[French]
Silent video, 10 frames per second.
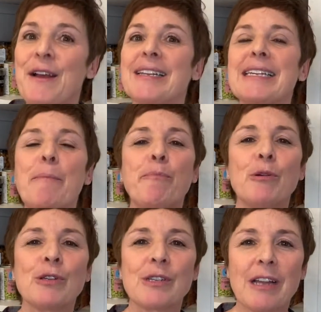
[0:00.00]
Ça
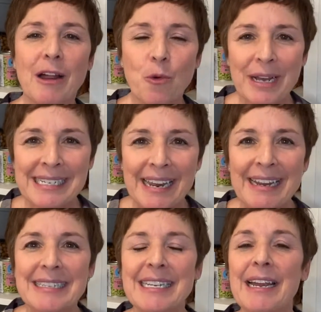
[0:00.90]
pousse dans l'Ouest
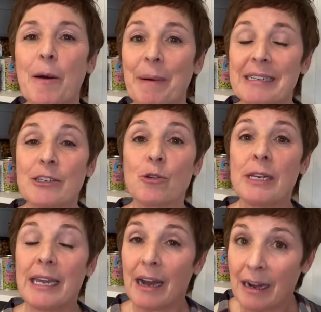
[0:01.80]
canadien, en
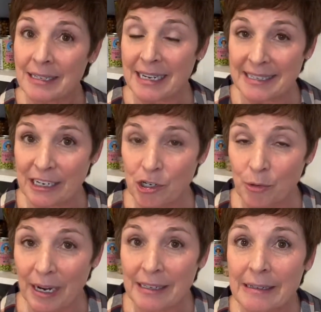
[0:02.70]
particulier en
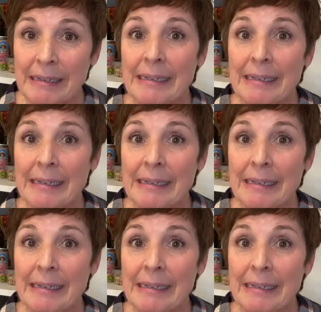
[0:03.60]
Saskatchewan.